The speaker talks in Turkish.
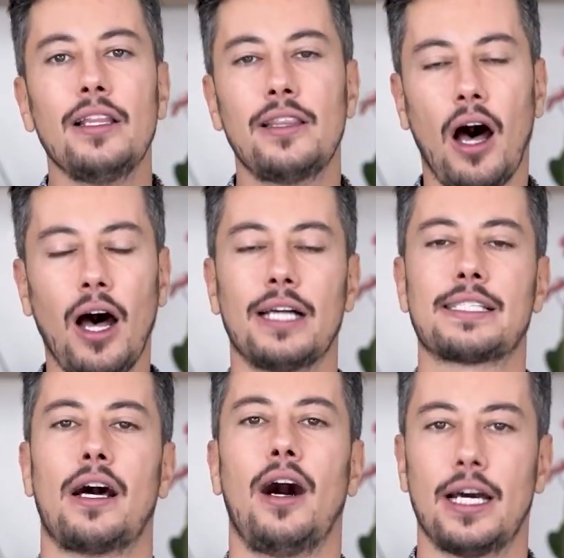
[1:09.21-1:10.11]
daha az
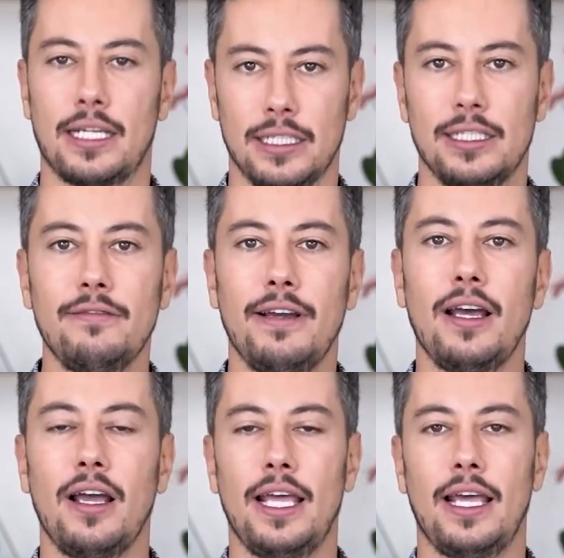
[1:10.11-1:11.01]
ağrılı
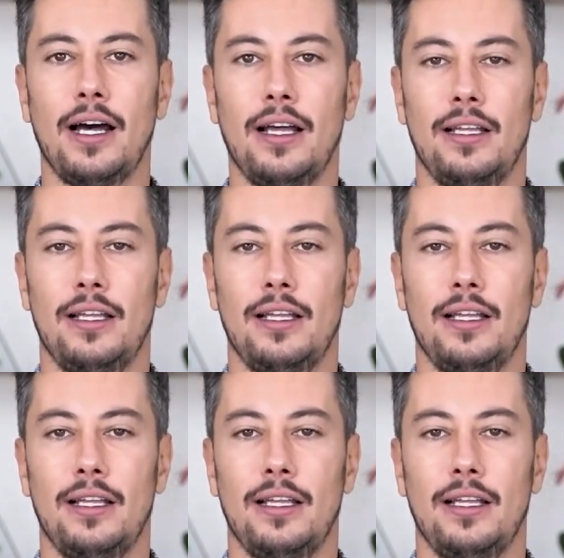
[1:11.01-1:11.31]
ve e,